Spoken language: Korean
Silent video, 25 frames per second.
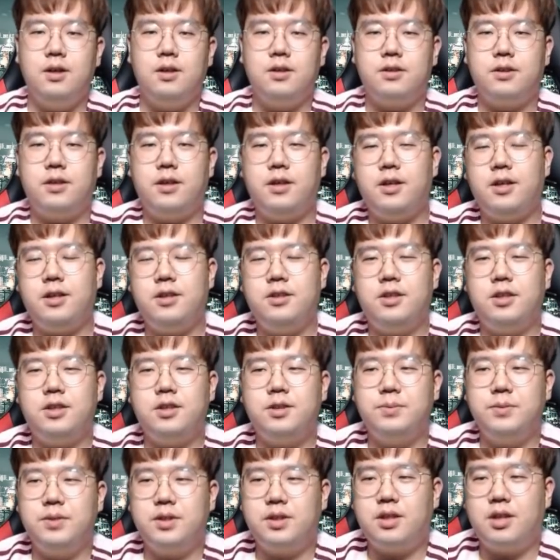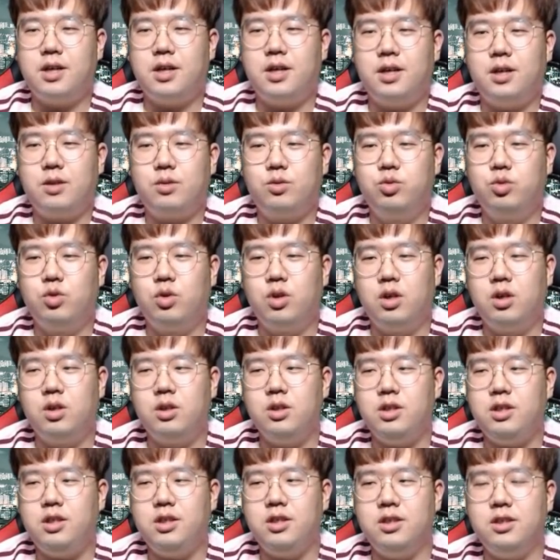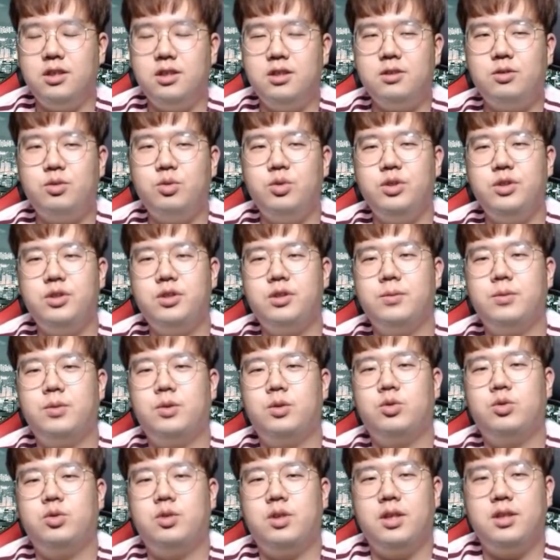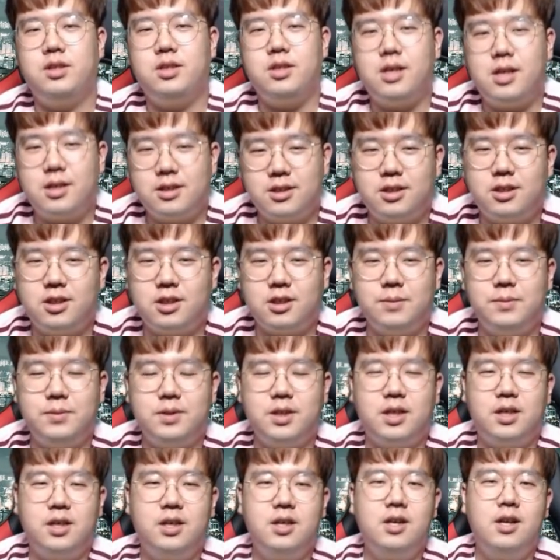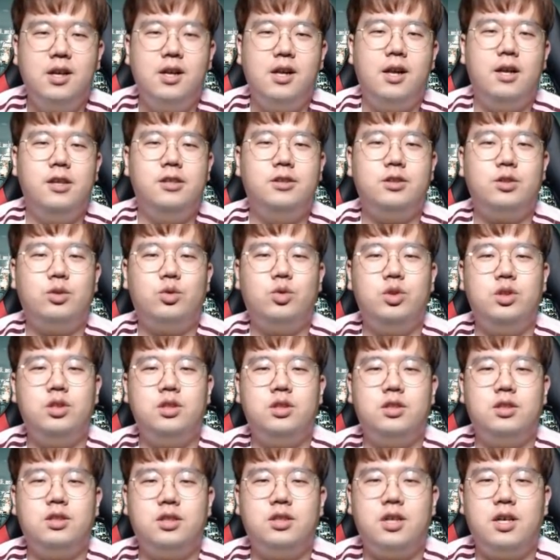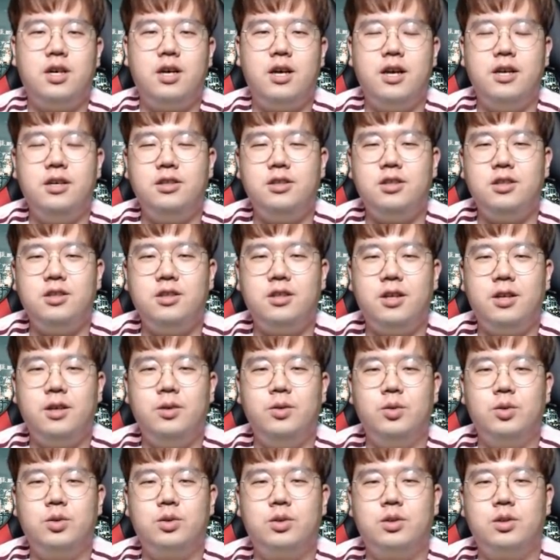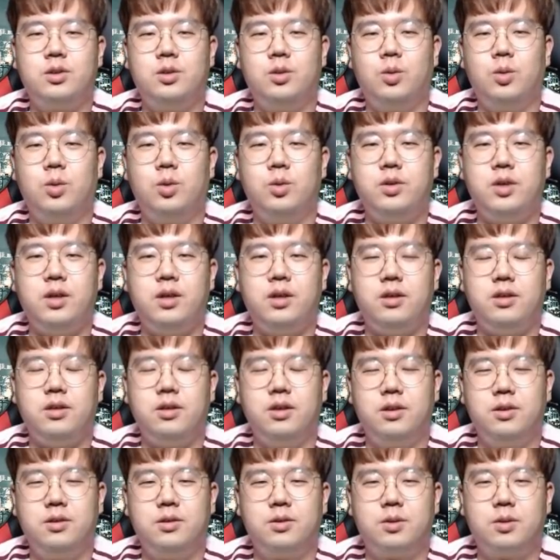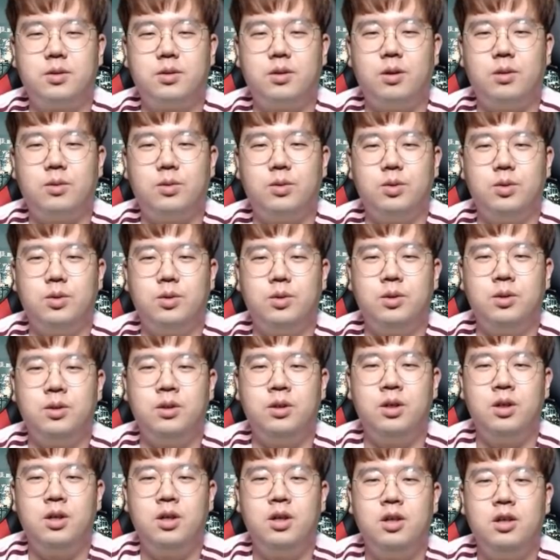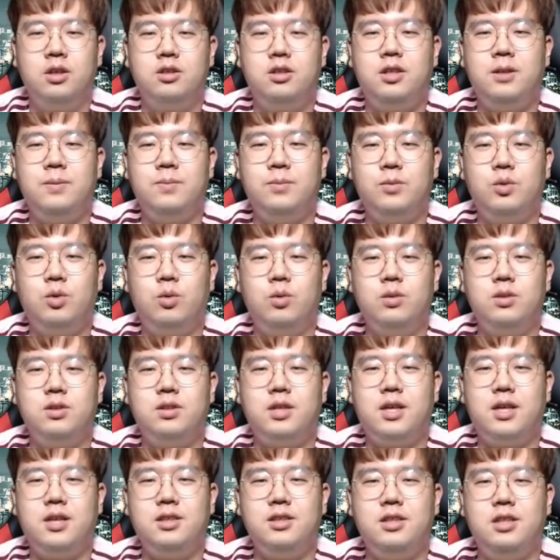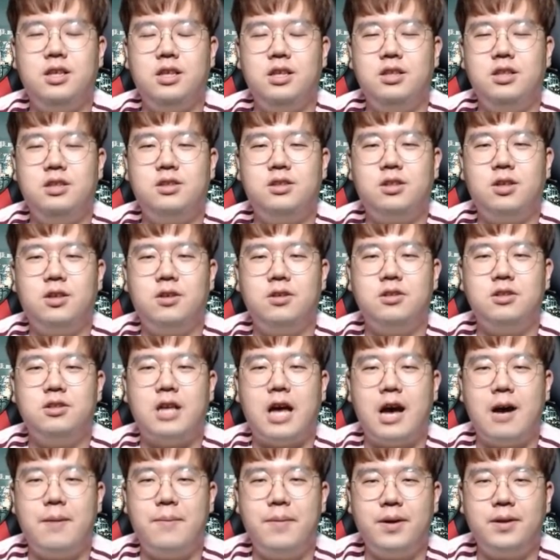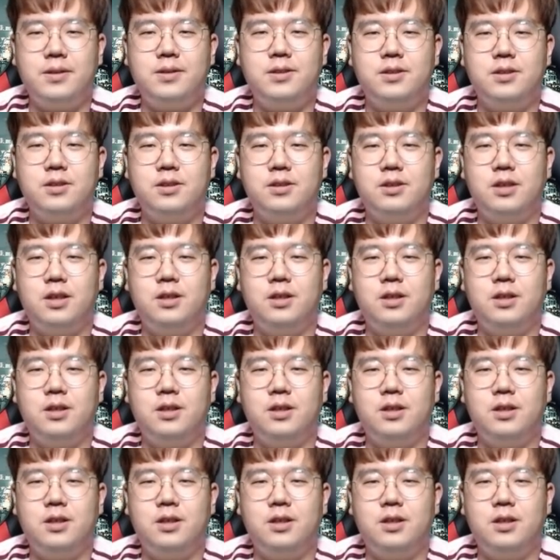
네, 안녕하십니까. 9월 2일 트윈스볼 투나잇의 양사장입니다. LG 트윈스가 NC 다이노스를 5대 0으로 꺾고 팀 통산 2,400승을